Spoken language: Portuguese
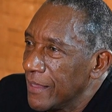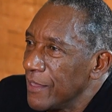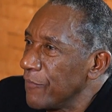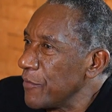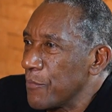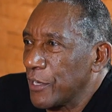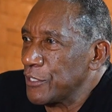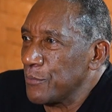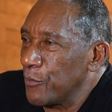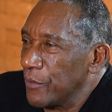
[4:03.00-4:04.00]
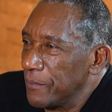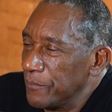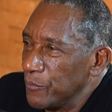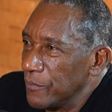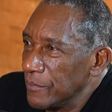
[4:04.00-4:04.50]
E fui embora de boa
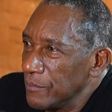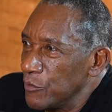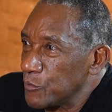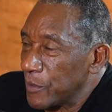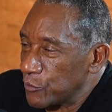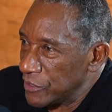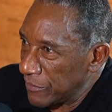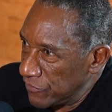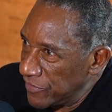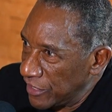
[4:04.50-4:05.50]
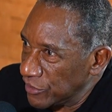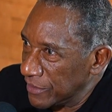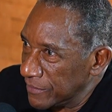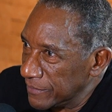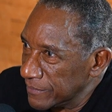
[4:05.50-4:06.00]
meus patrões estavam
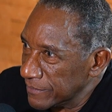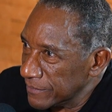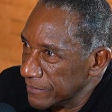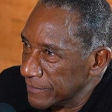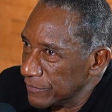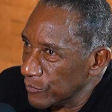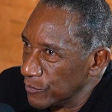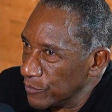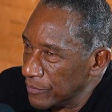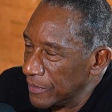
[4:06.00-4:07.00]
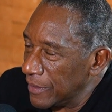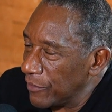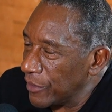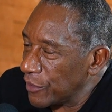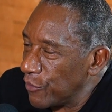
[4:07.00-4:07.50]
viajando.
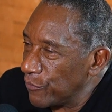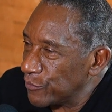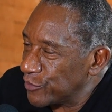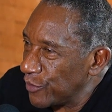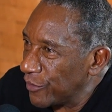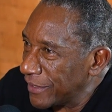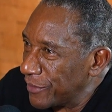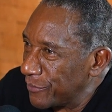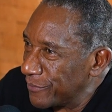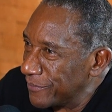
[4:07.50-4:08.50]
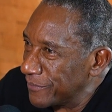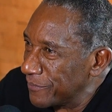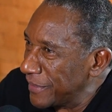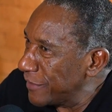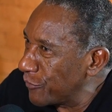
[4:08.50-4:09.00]
Hora que eu, hora que eu,
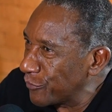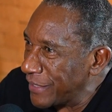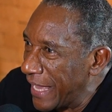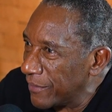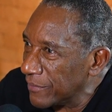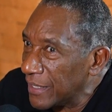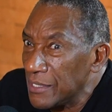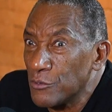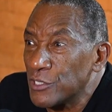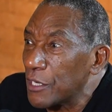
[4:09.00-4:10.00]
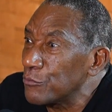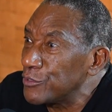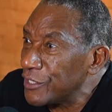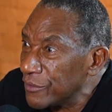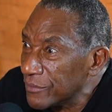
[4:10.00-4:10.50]
eles voltaram, cadê o
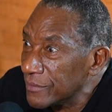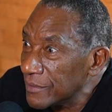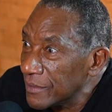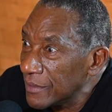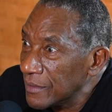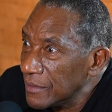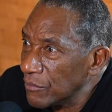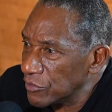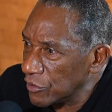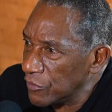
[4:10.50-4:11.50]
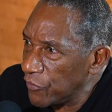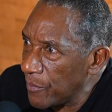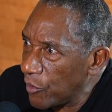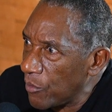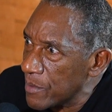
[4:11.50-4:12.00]
Geraldinho? Não, o Geraldinho foi
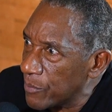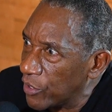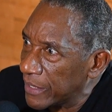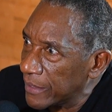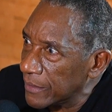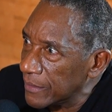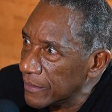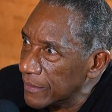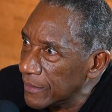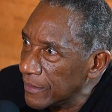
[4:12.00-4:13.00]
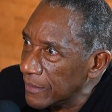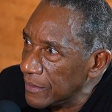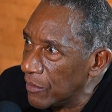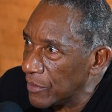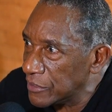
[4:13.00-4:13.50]
embora. Como é embora?
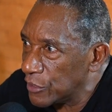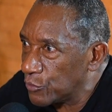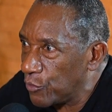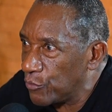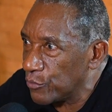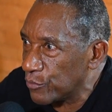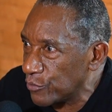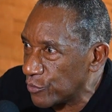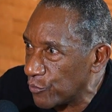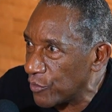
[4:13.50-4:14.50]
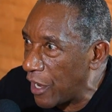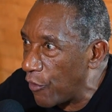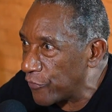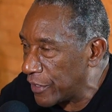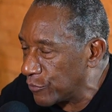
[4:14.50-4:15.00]
Não, acertou com, com, com o
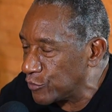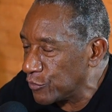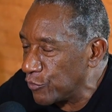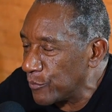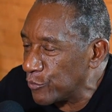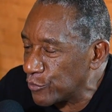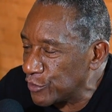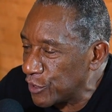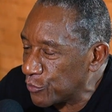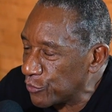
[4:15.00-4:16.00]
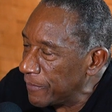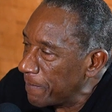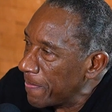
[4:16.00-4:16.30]
Galf, que era o nome do outro diretor.